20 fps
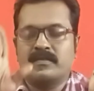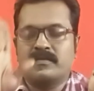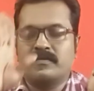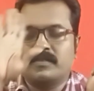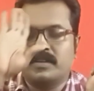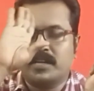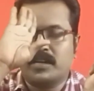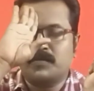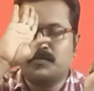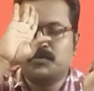
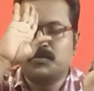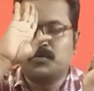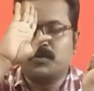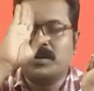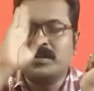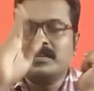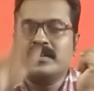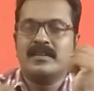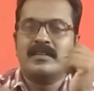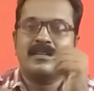வெல்கம் டு
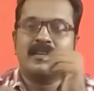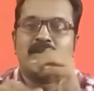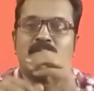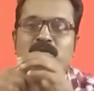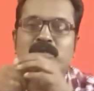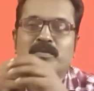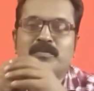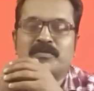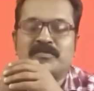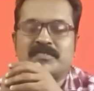ஆல் நான்
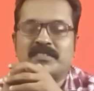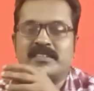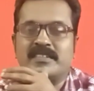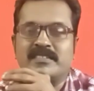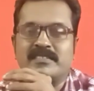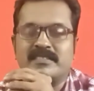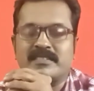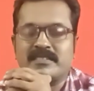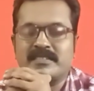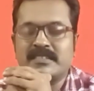உங்கள் மிஸ்டர்
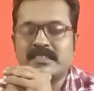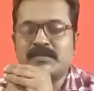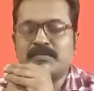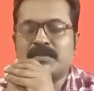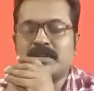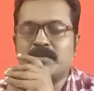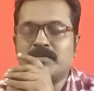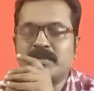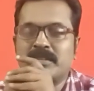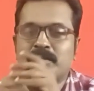டீச்சர் இப்போ
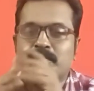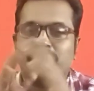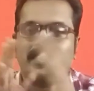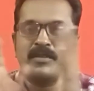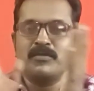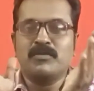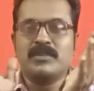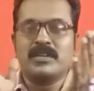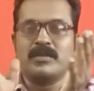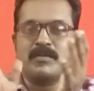நம்ம இந்த
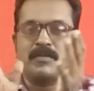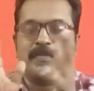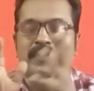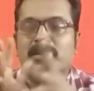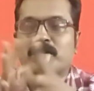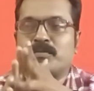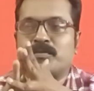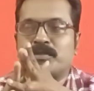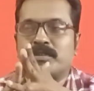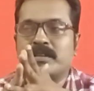பதிவில் நம்ம
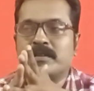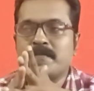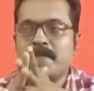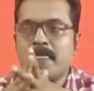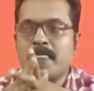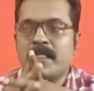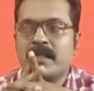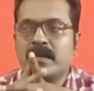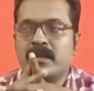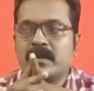பார்க்க போகிறது
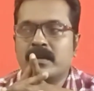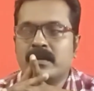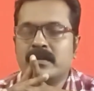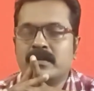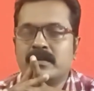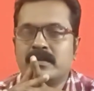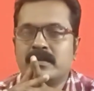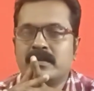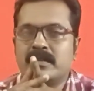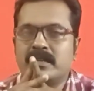
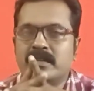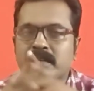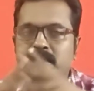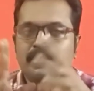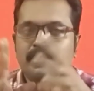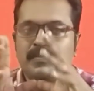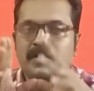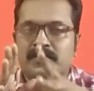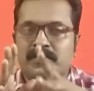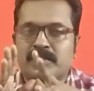
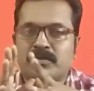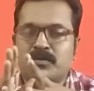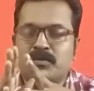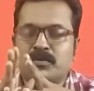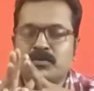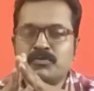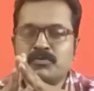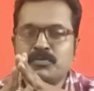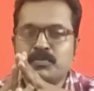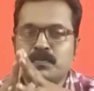டிஎன்பிசி
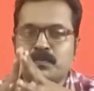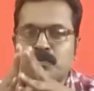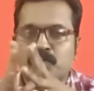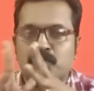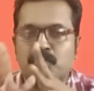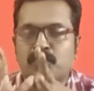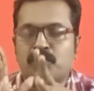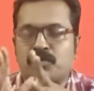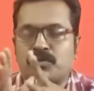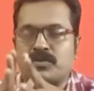குரூப்
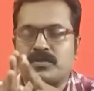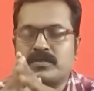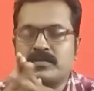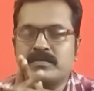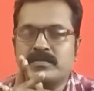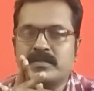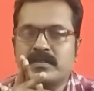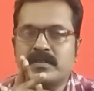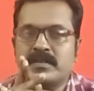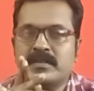ஃபோர்
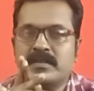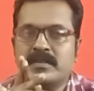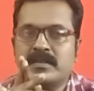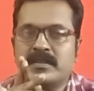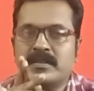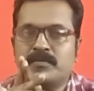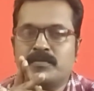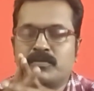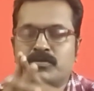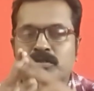
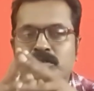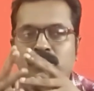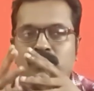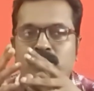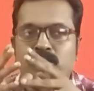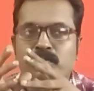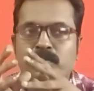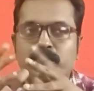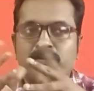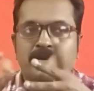இப்போ வந்து
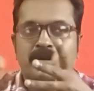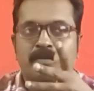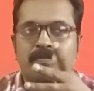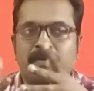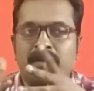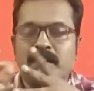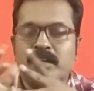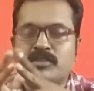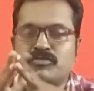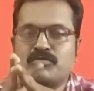ரொம்ப பேர்
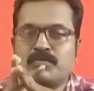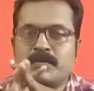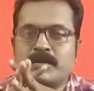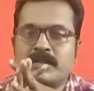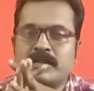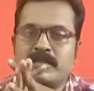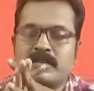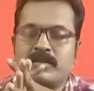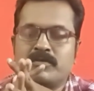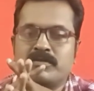பல லட்சம்
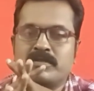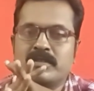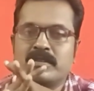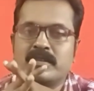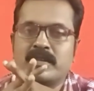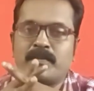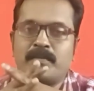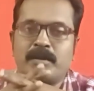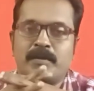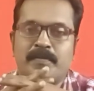பேர் இதில் வந்து
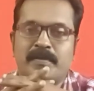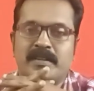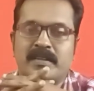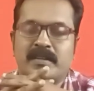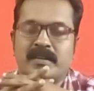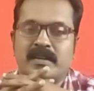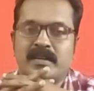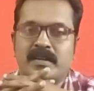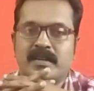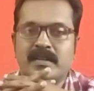அப்ளை
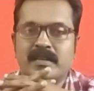பண்ணியிருக்காங்க